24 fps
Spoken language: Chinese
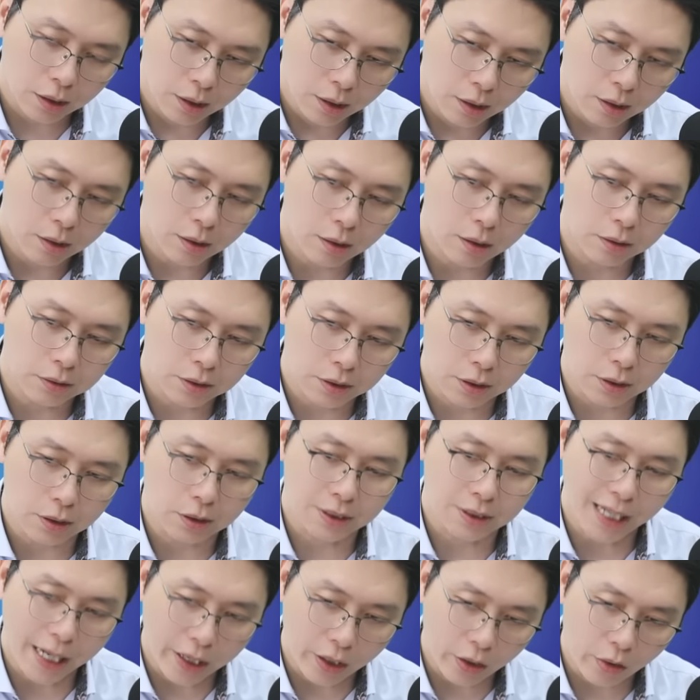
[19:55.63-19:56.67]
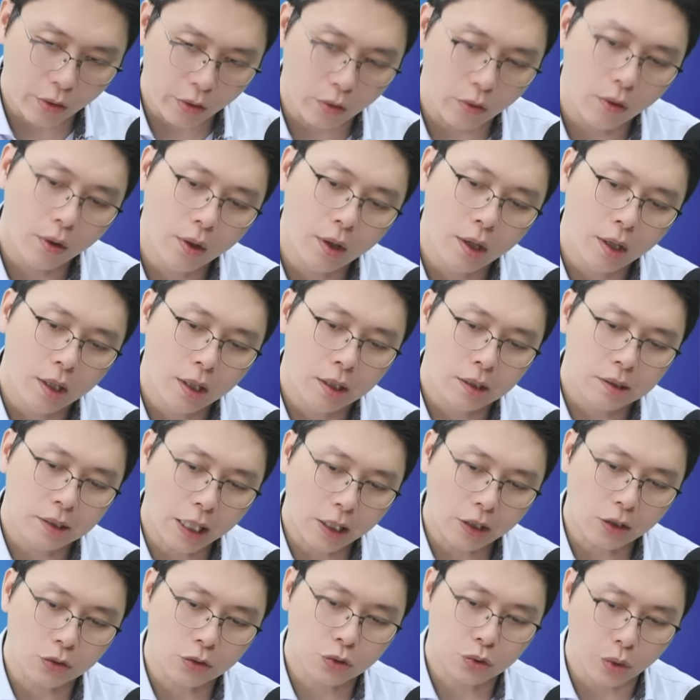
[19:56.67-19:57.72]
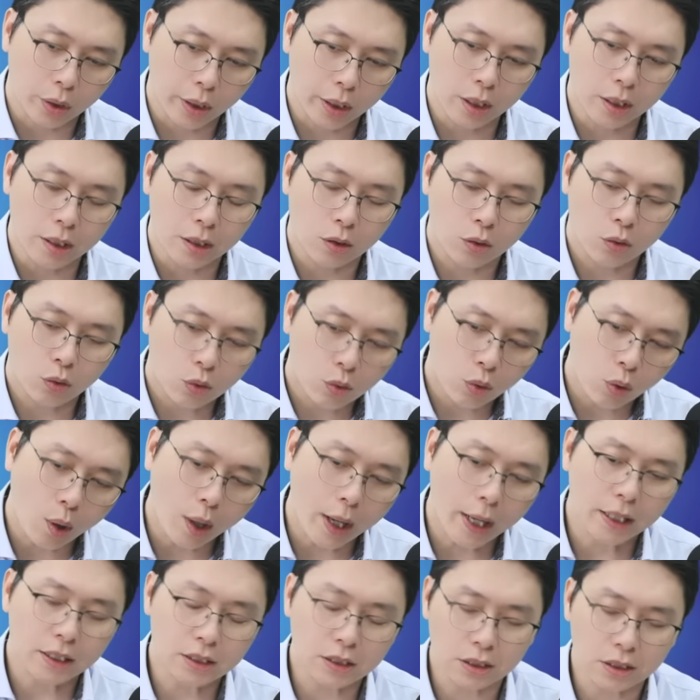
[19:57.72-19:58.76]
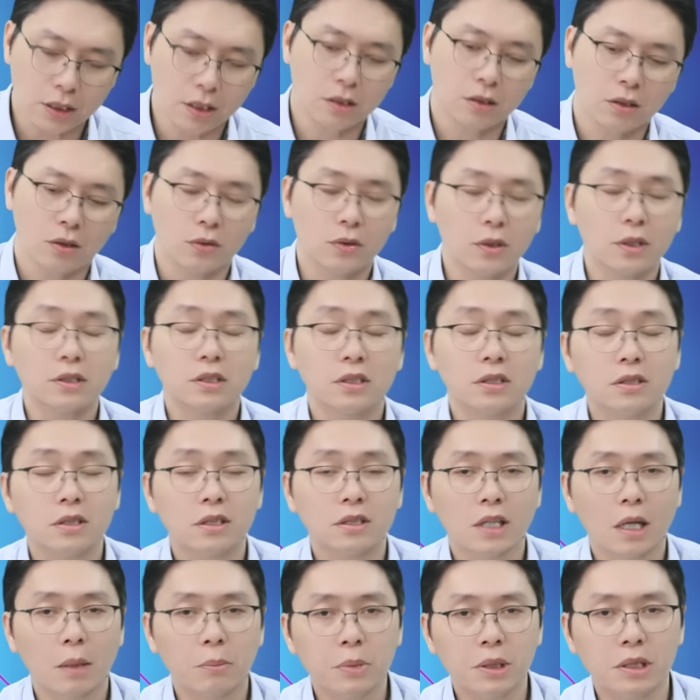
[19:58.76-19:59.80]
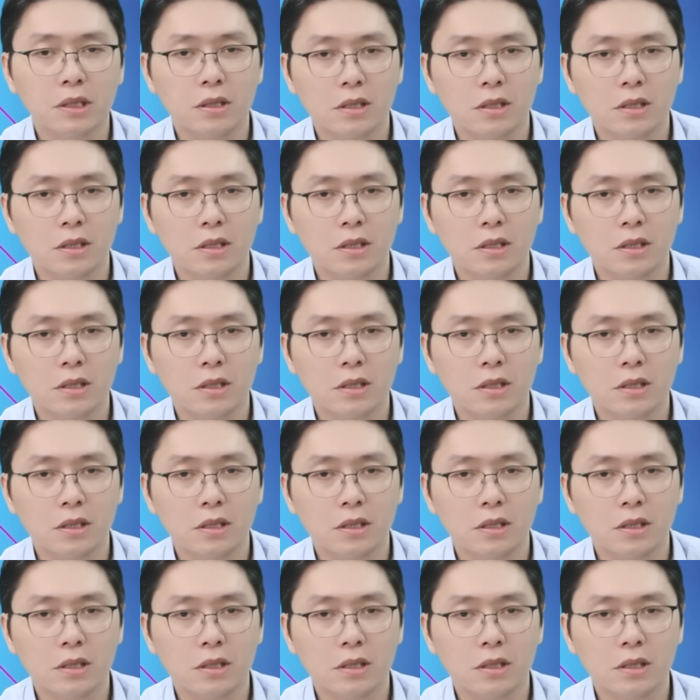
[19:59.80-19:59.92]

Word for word: 啊，这个采购是它有水冷快接头的新的产品，